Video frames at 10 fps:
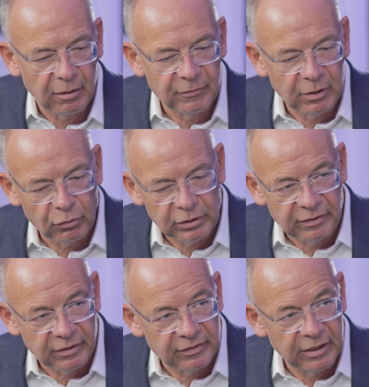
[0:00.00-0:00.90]
haben wir auch
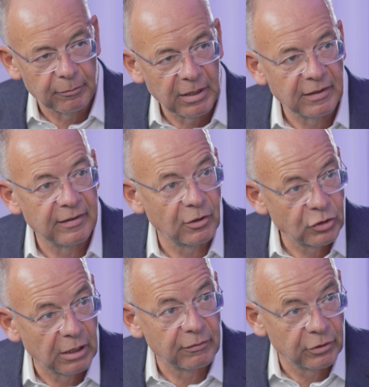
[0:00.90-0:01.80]
dieses Segment sehr
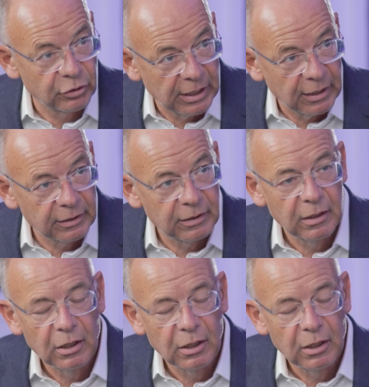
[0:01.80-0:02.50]
stark verstärkt.